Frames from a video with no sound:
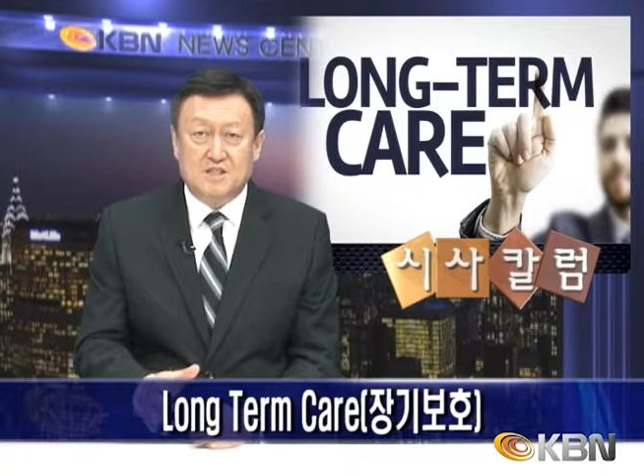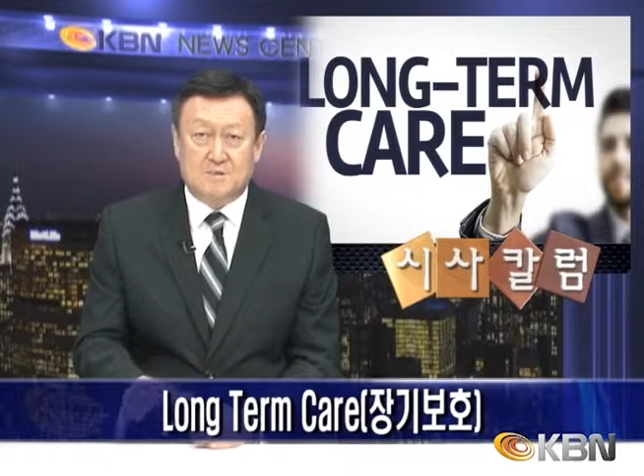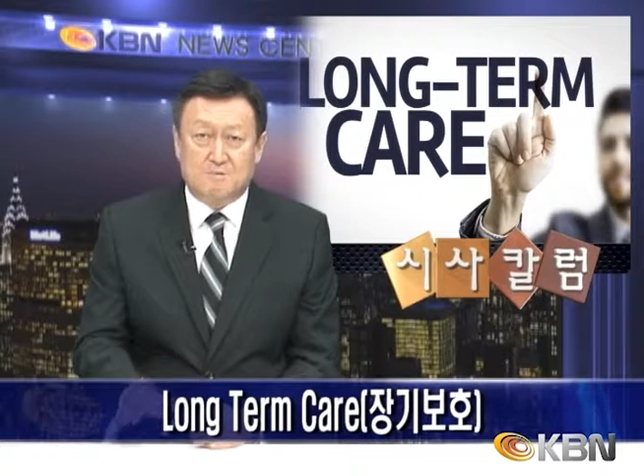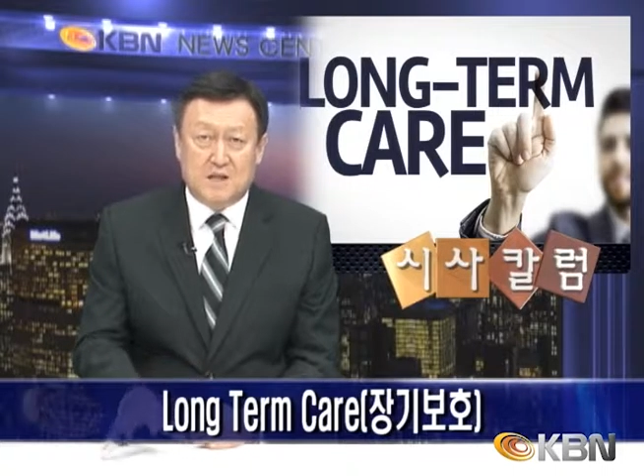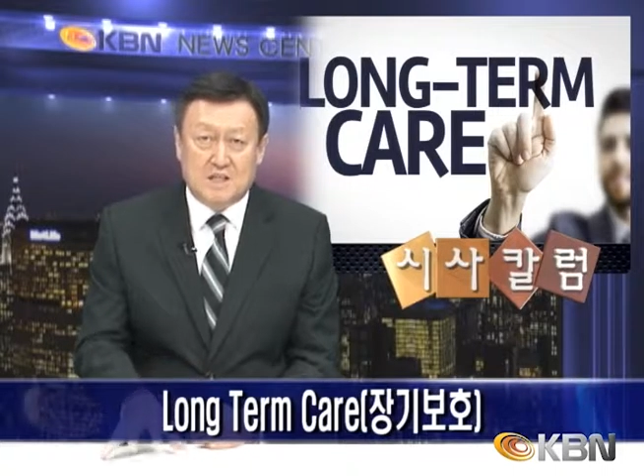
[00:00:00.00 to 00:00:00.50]

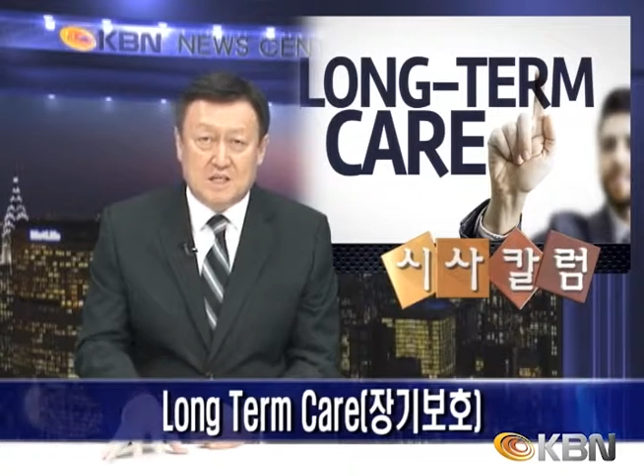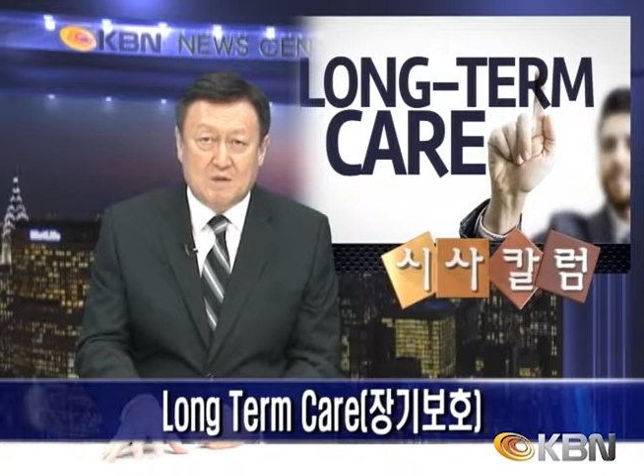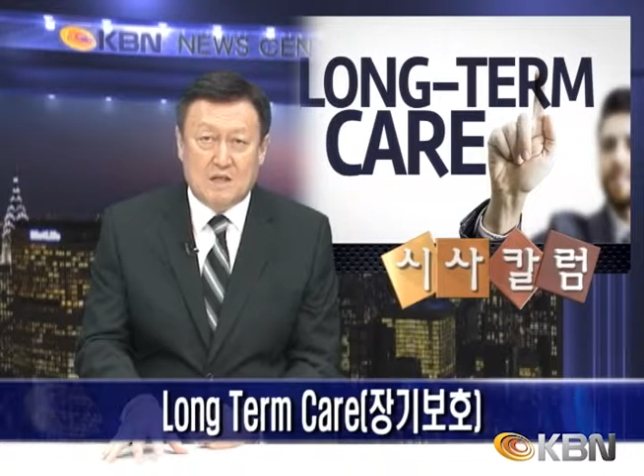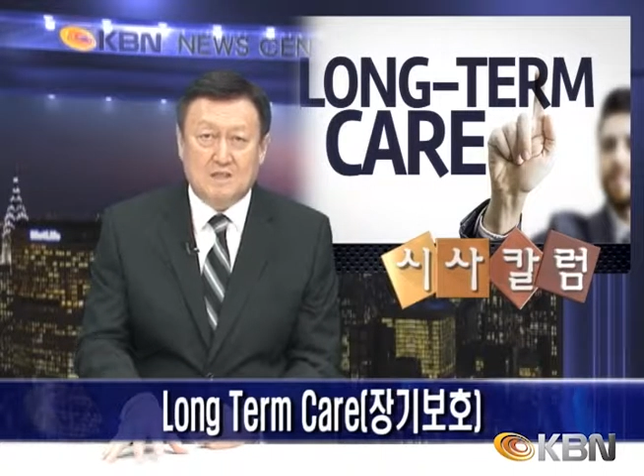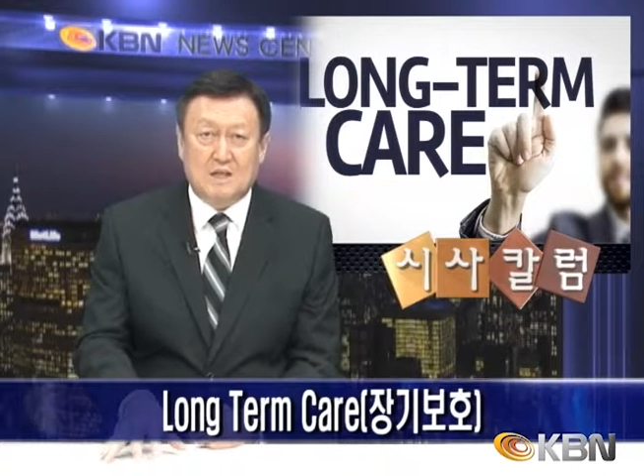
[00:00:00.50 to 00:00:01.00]
집 한
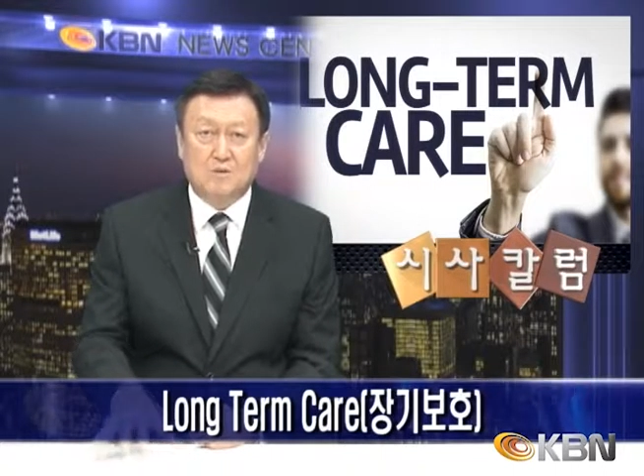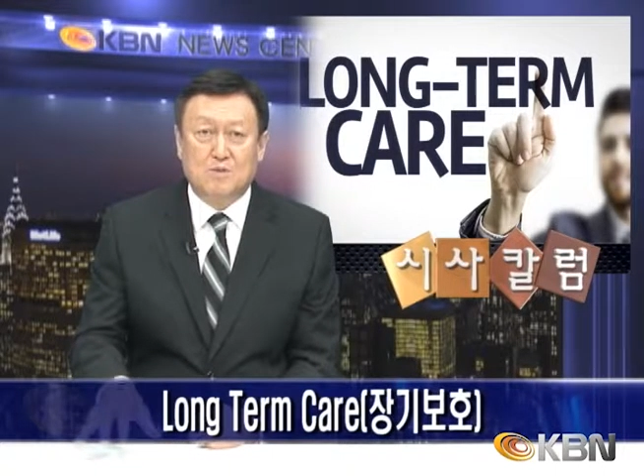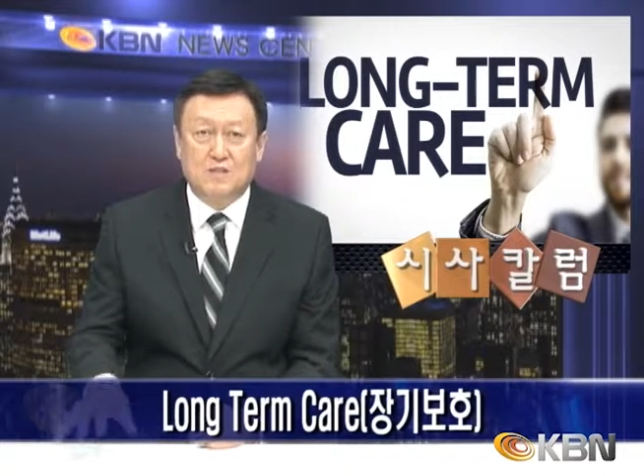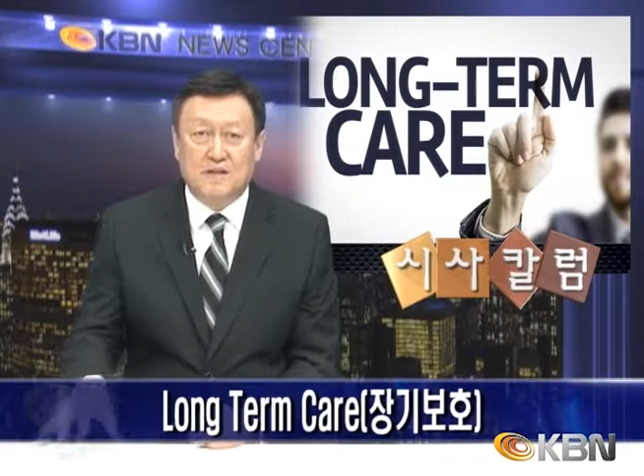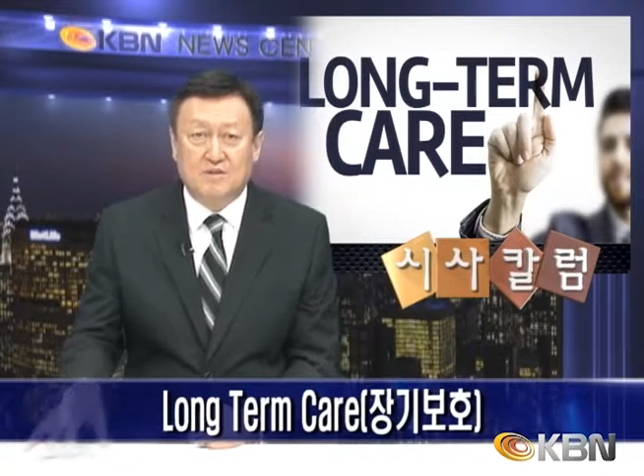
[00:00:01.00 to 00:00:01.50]
채와
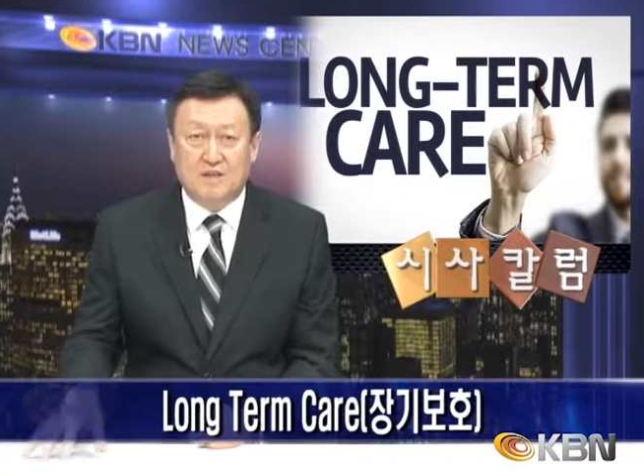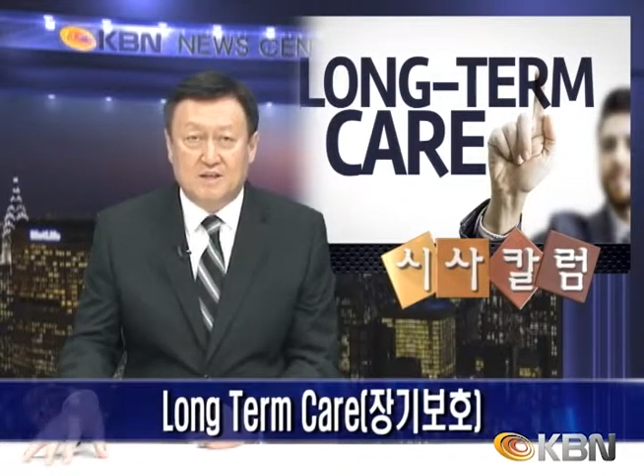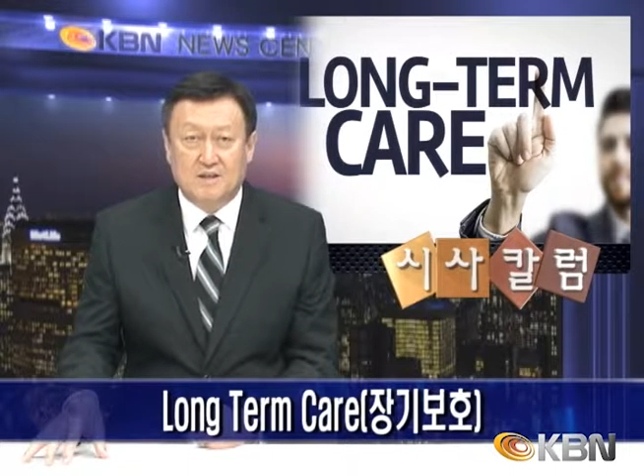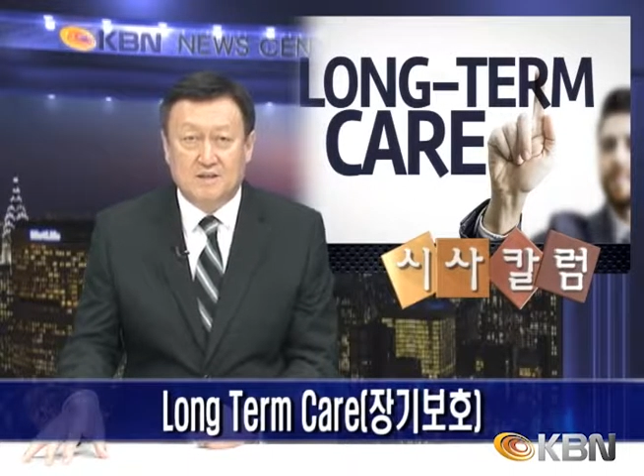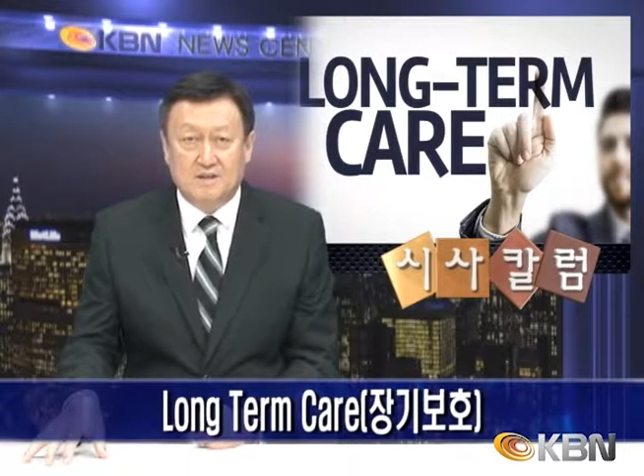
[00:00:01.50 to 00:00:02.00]
자동차 한
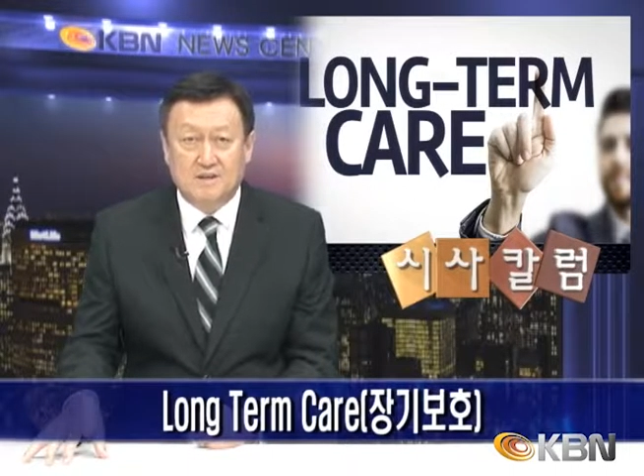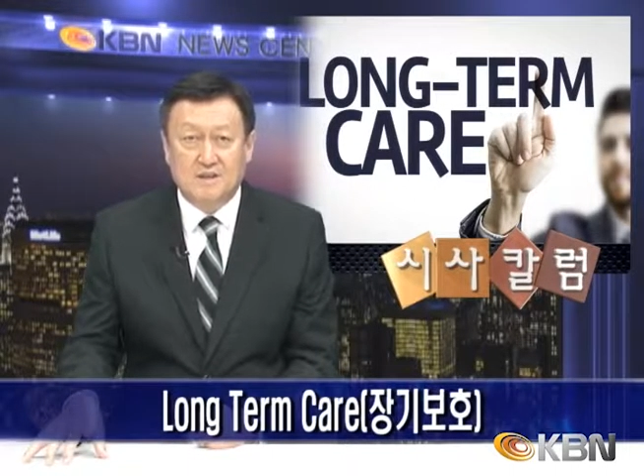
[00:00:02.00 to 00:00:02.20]
대는